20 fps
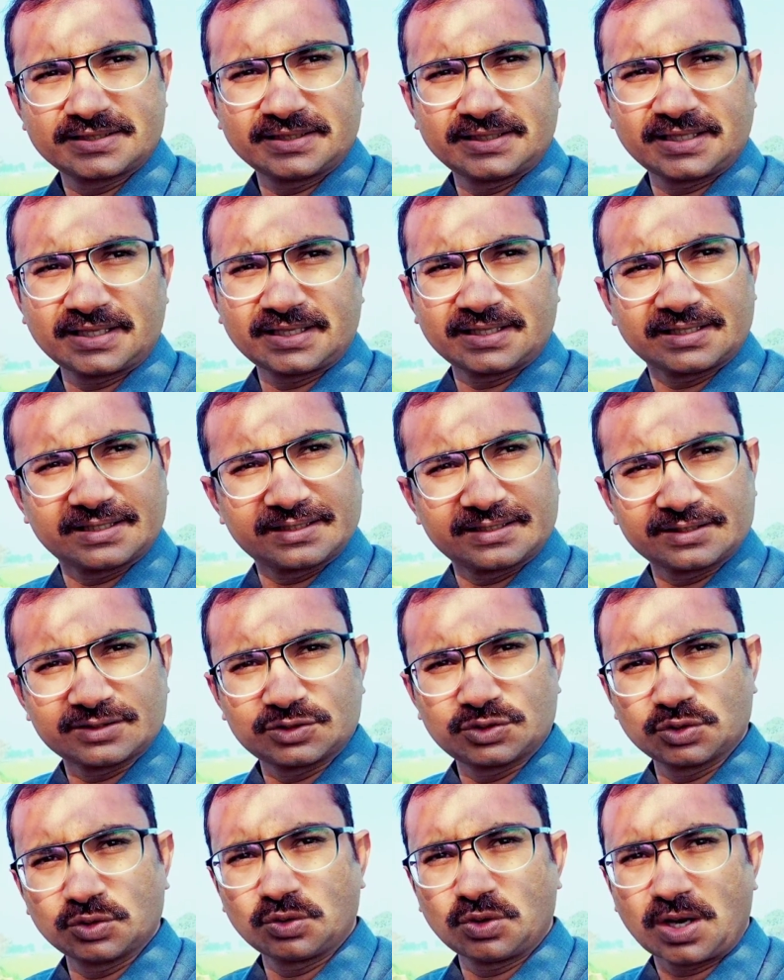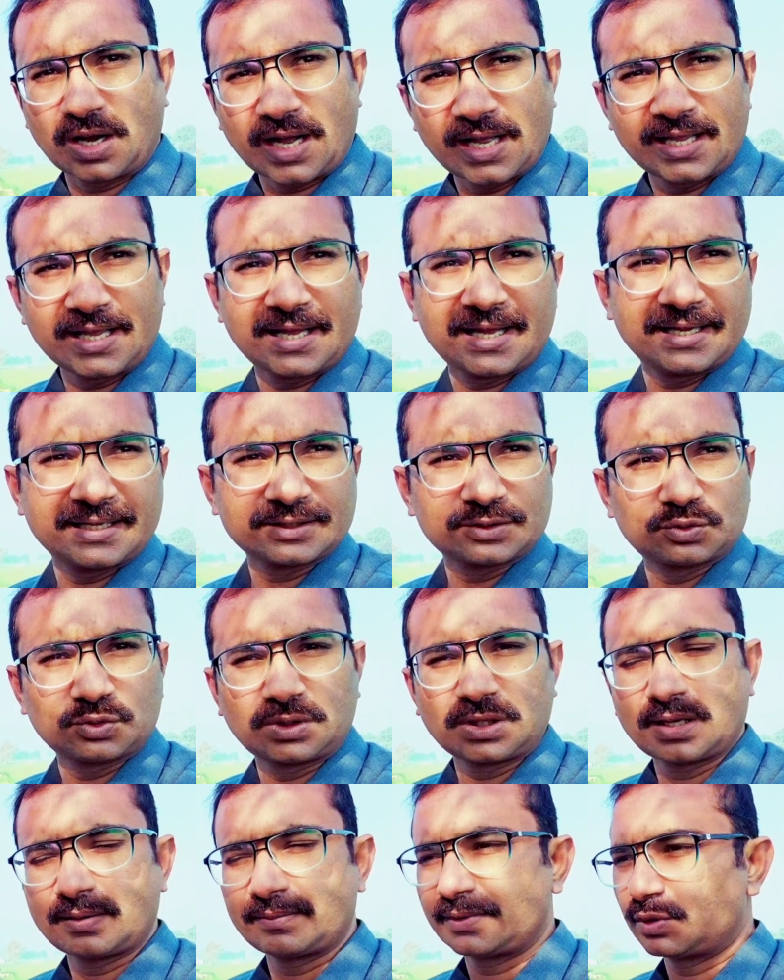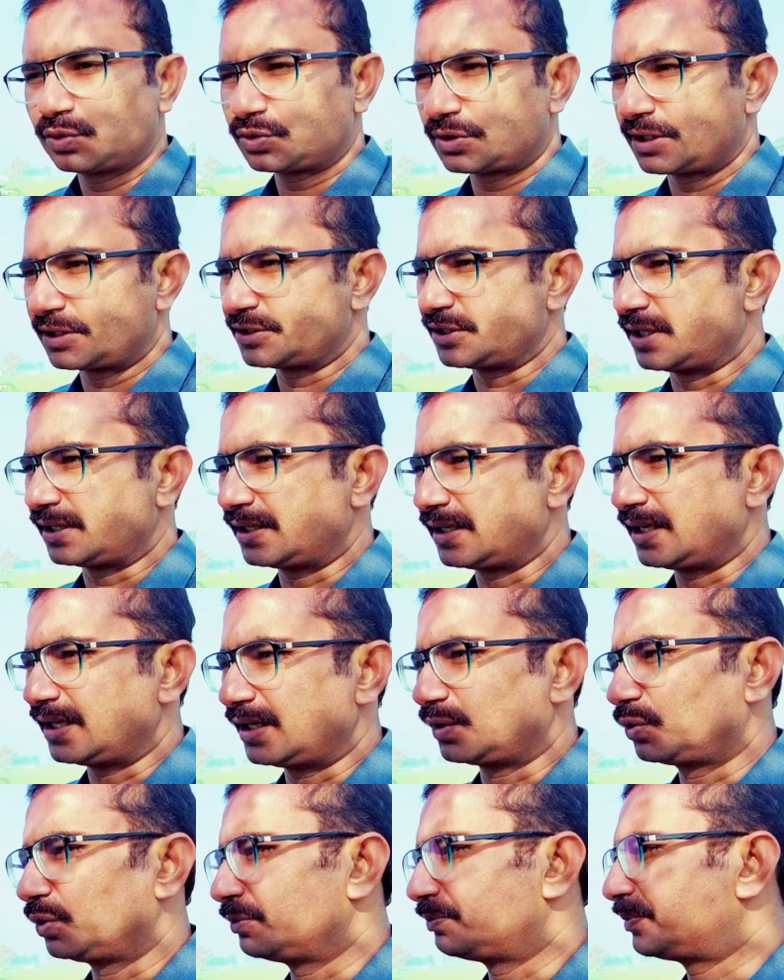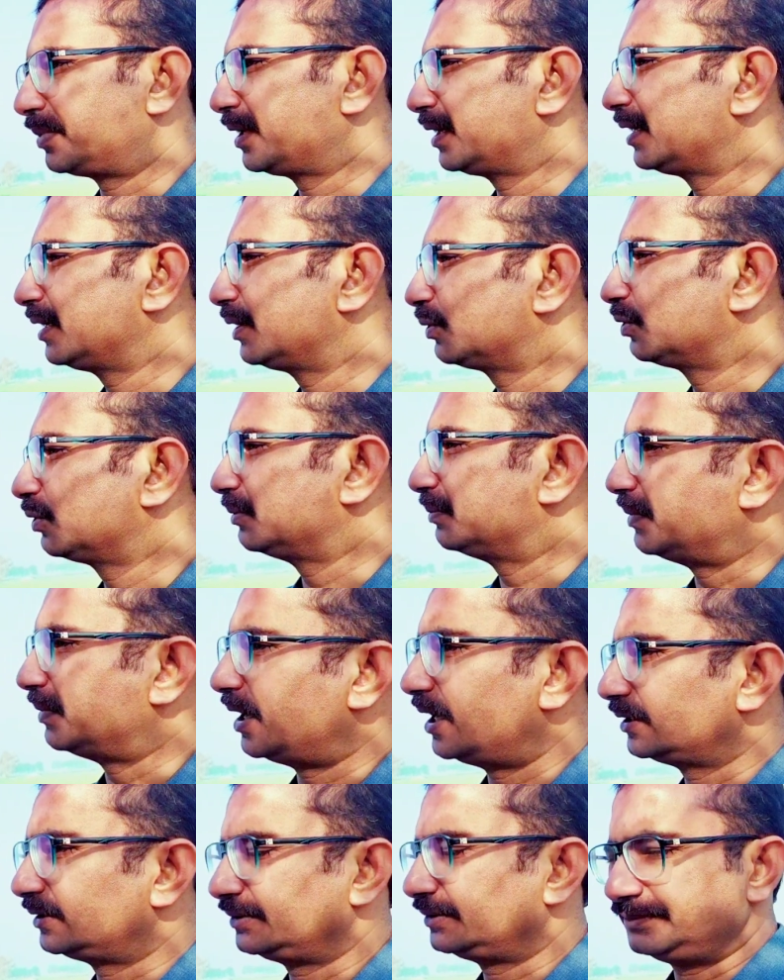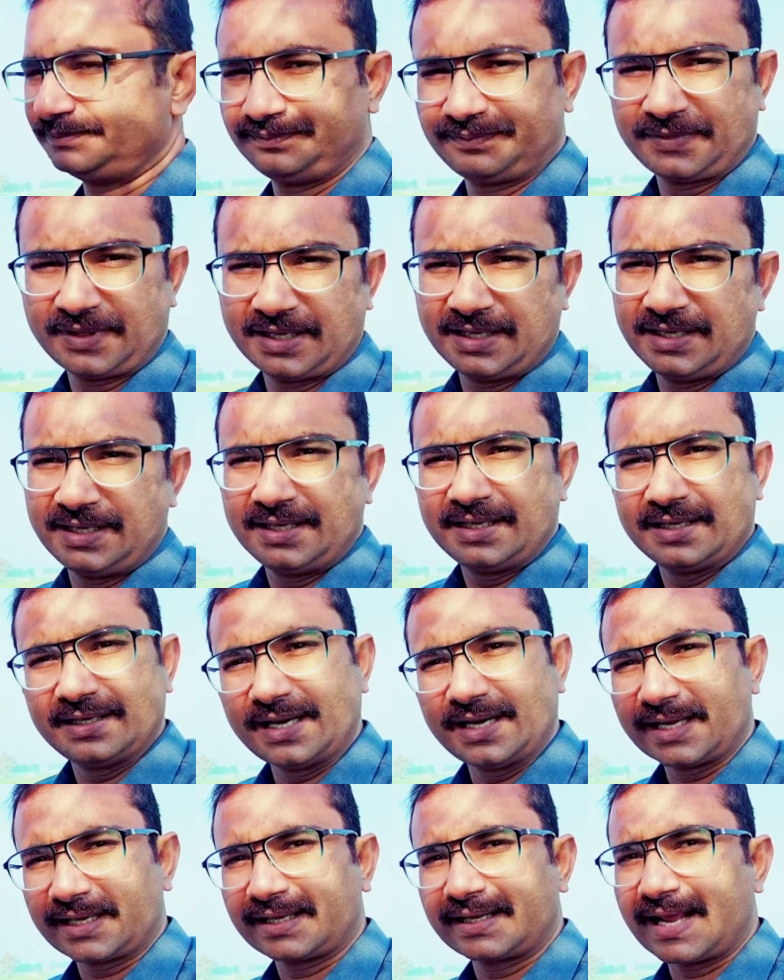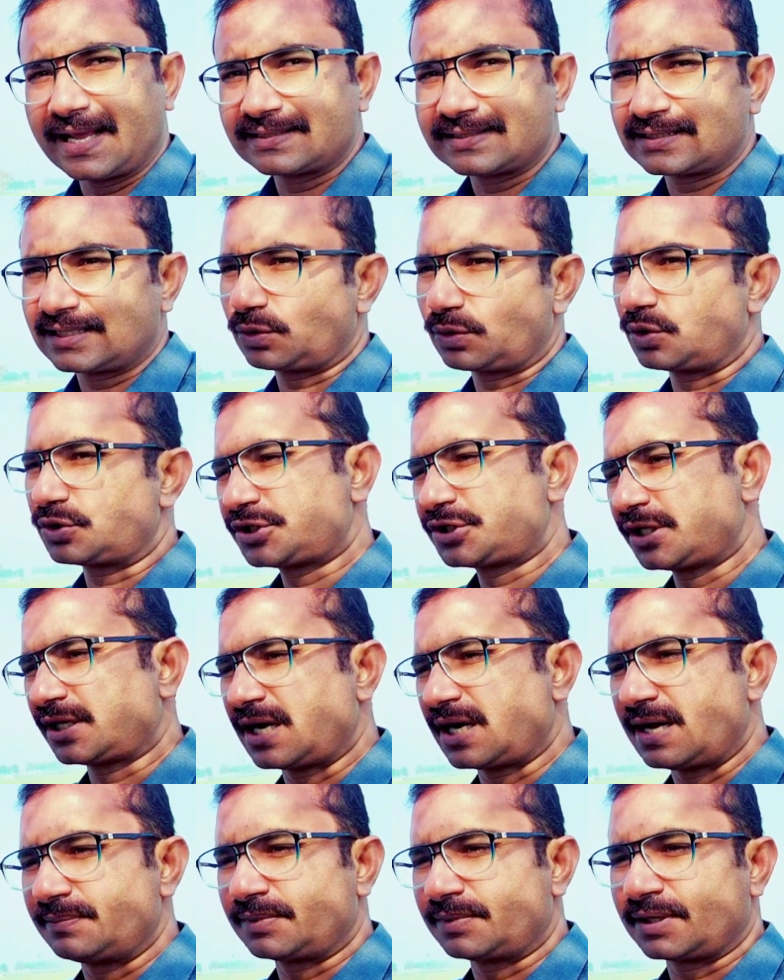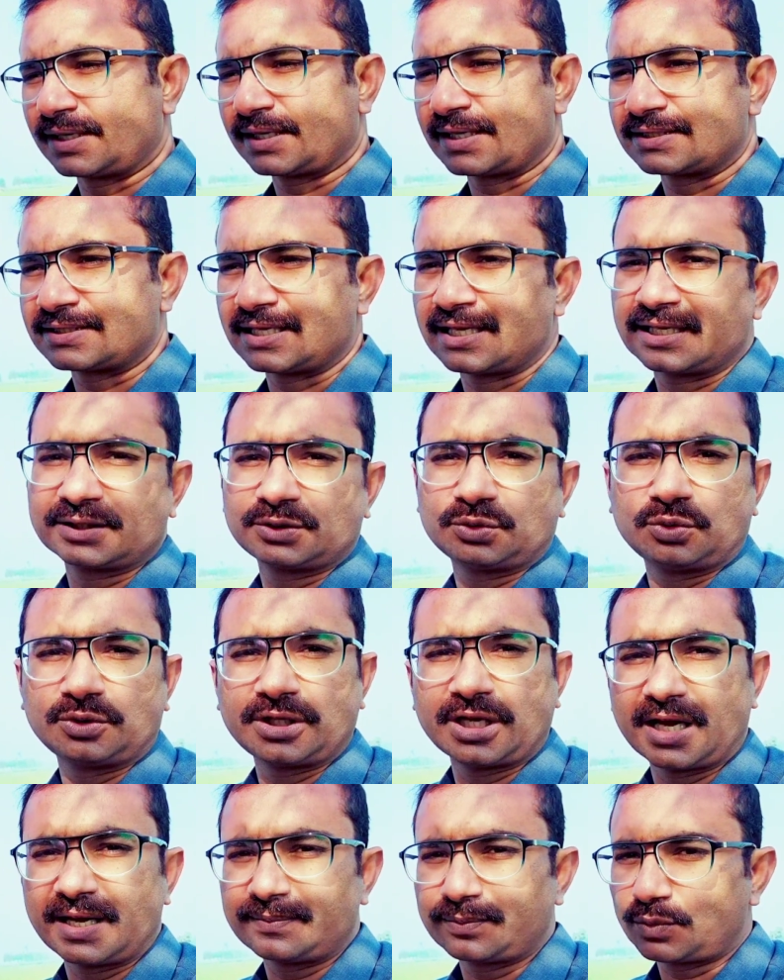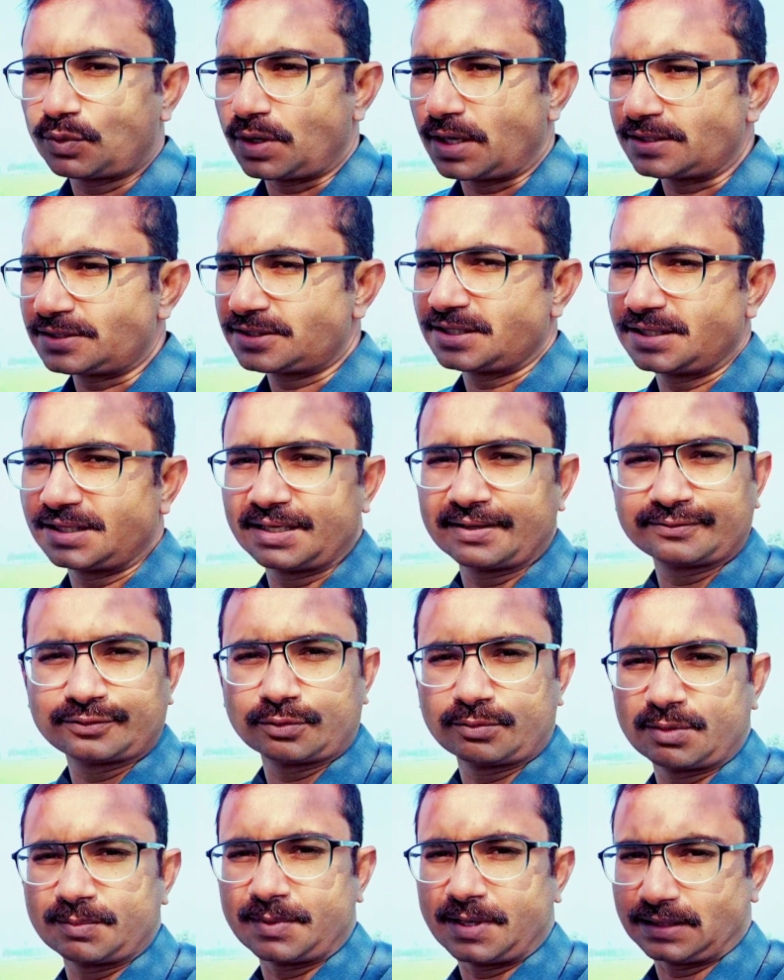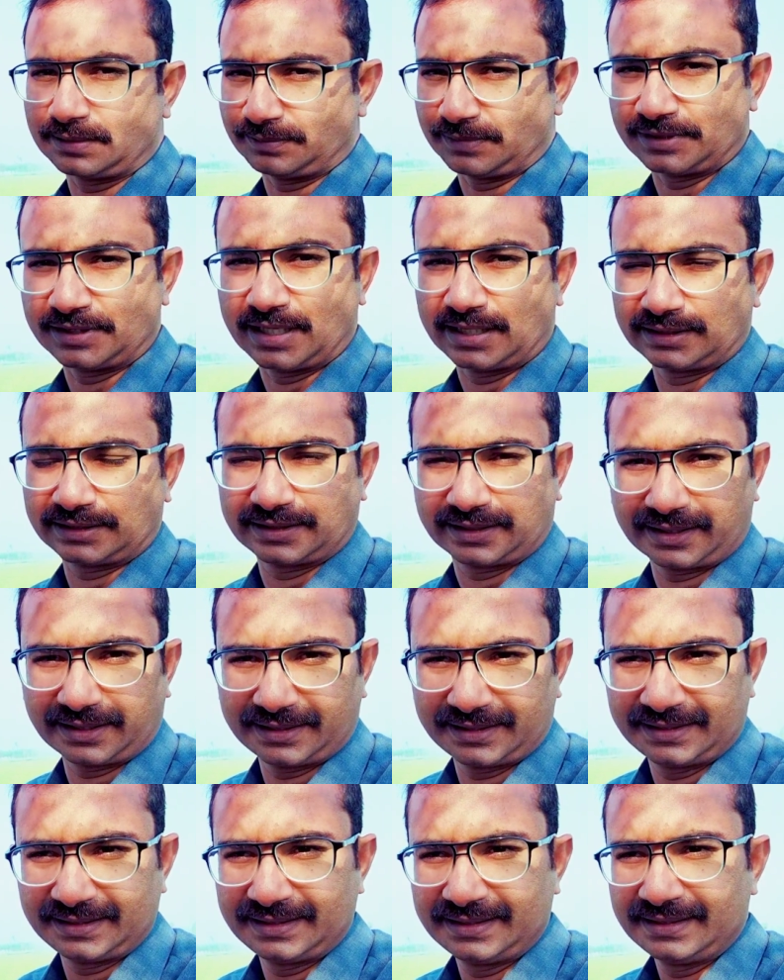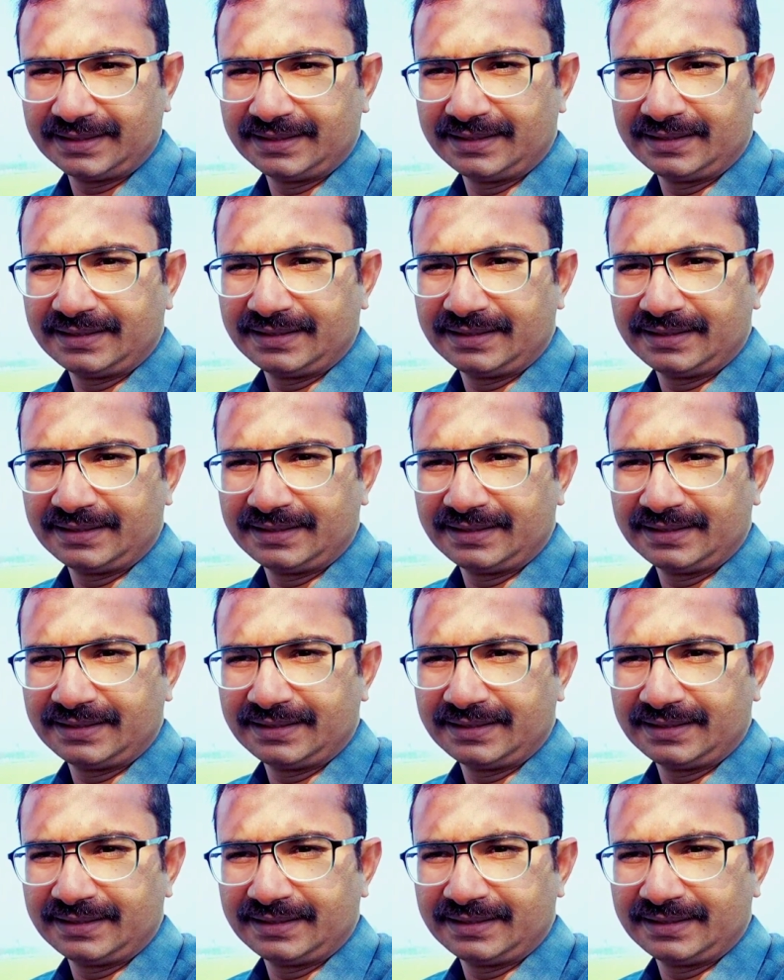हर किसी ने जो आया है इस दुनिया में उसने जाना है कोई पहले कोई बात लेकिन ऐसे को अच्छे काम करके जाए कि दुनिया आपको अच्छे लफ्ज़ों में बाद में याद करे